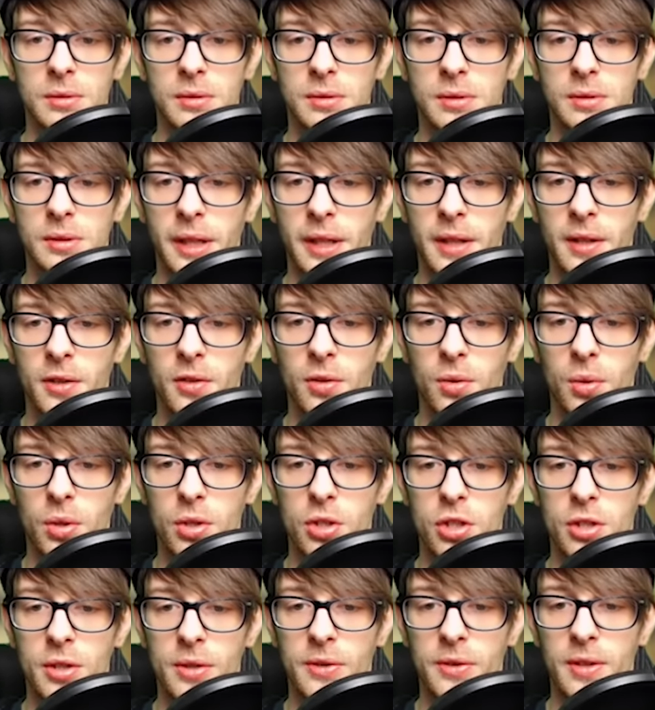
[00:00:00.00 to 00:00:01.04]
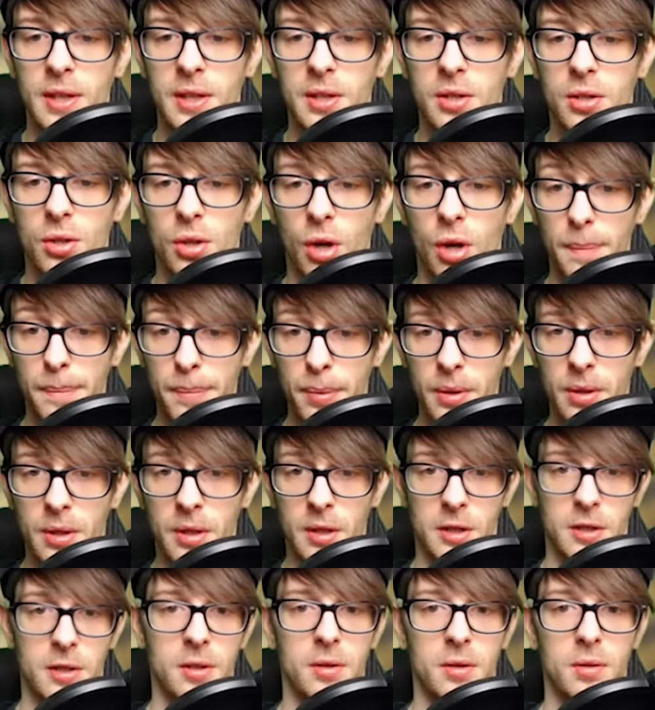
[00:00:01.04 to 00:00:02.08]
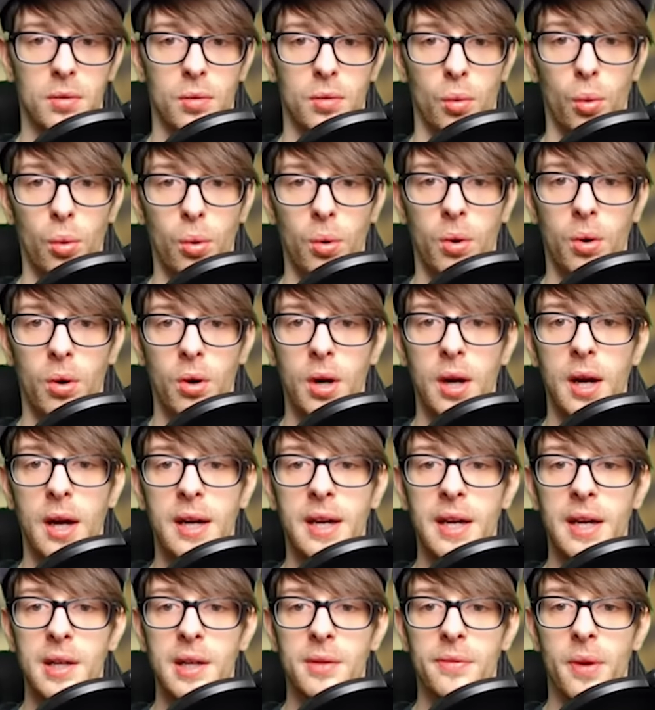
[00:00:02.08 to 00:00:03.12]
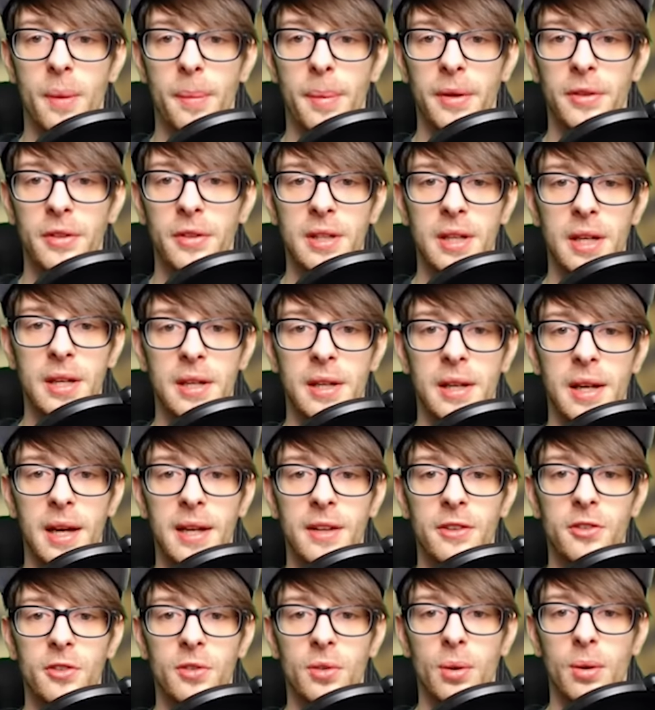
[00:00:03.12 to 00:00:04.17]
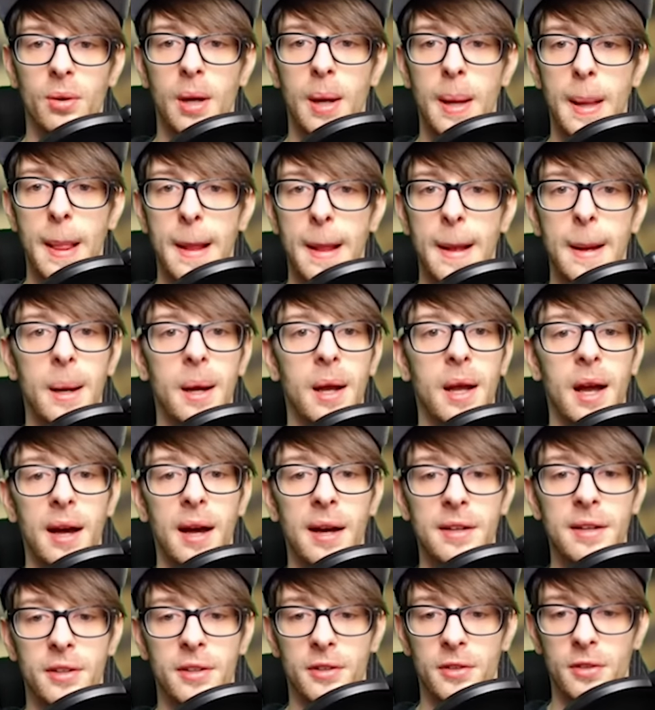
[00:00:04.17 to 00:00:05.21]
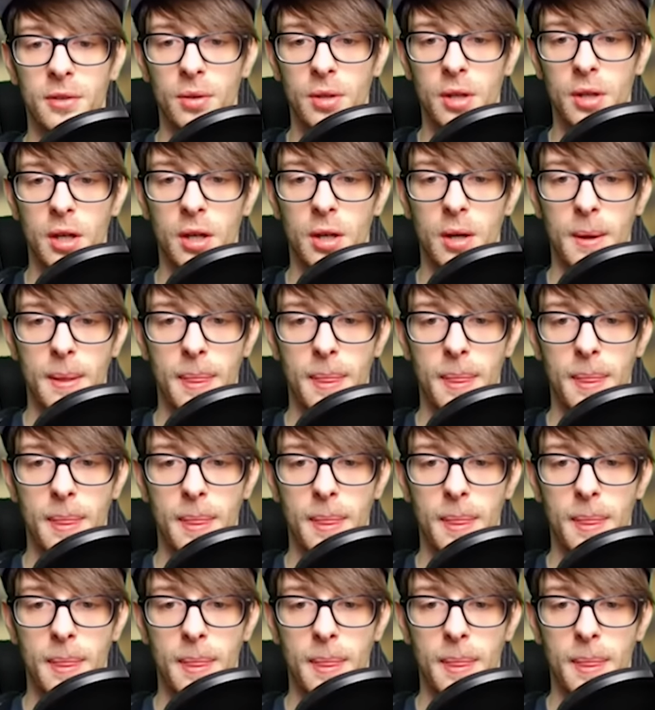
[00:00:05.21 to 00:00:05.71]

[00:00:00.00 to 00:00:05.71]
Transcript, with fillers: Jedes Rutschen zählt doppelt. Uh, Rakete verbessert deine Leistung. Gratis, okay.